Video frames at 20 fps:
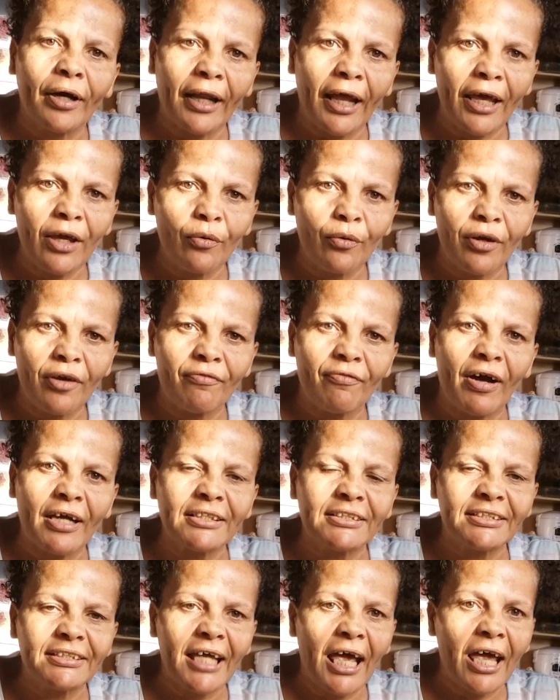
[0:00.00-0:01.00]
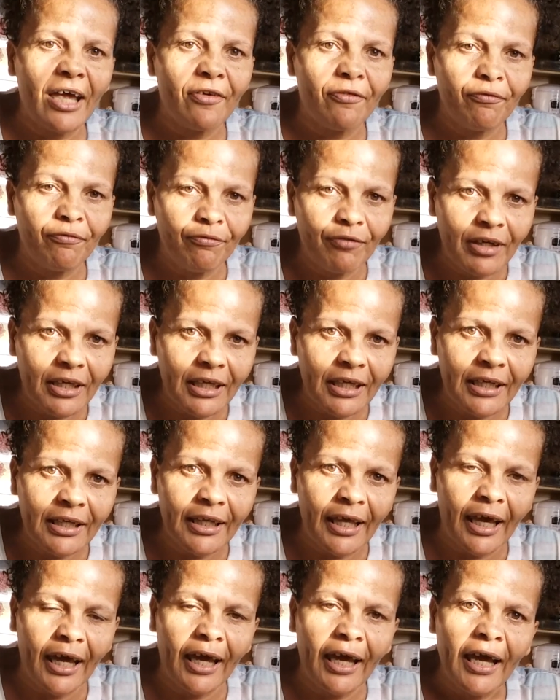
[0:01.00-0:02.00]
creio que vai servir,
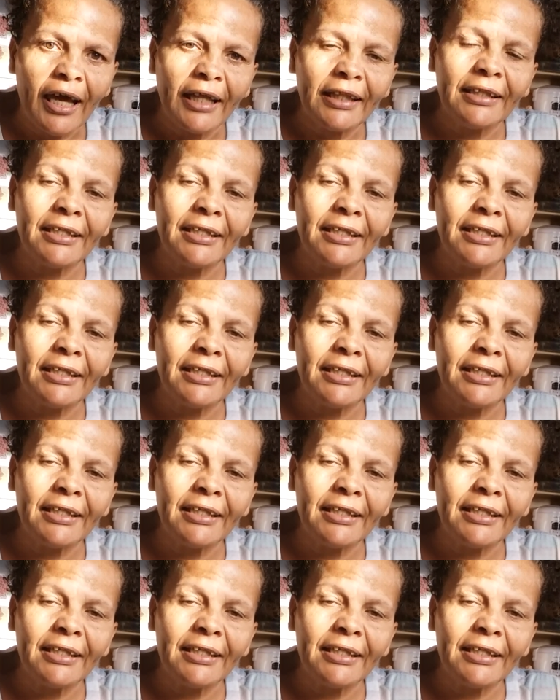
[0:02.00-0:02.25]
né,